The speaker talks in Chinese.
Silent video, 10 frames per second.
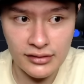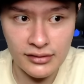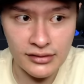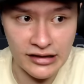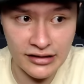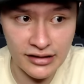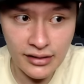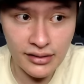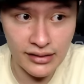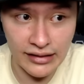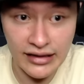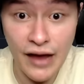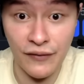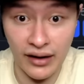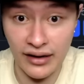其实以
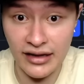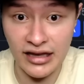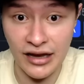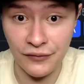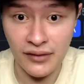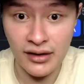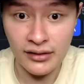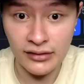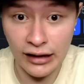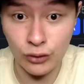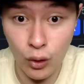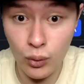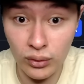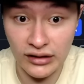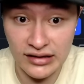太坊 ETF 它通
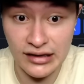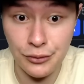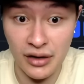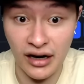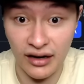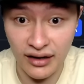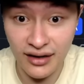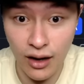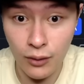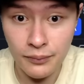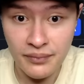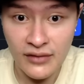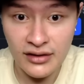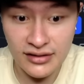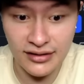过的几率很高。
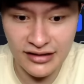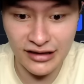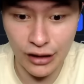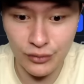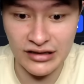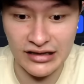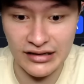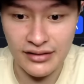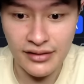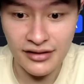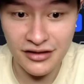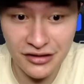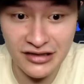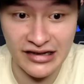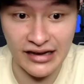这个消息之
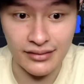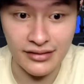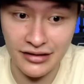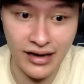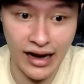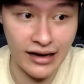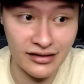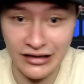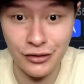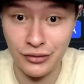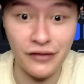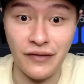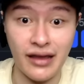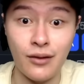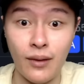前，其实行情就已经
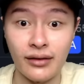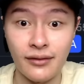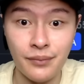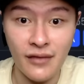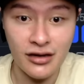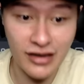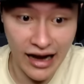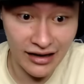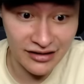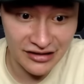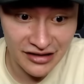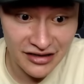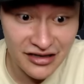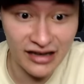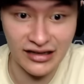反映完了。是行情先
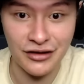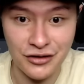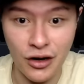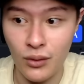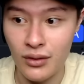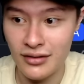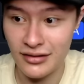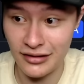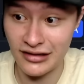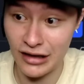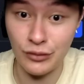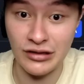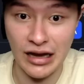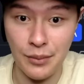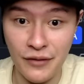上涨之后，这个消息
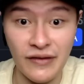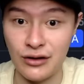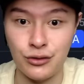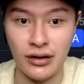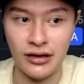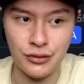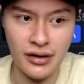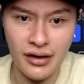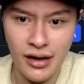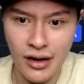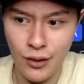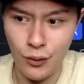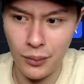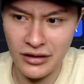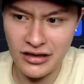才被放出来的，所以
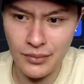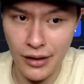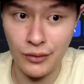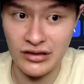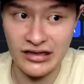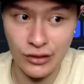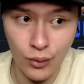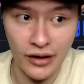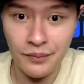我们是没有机会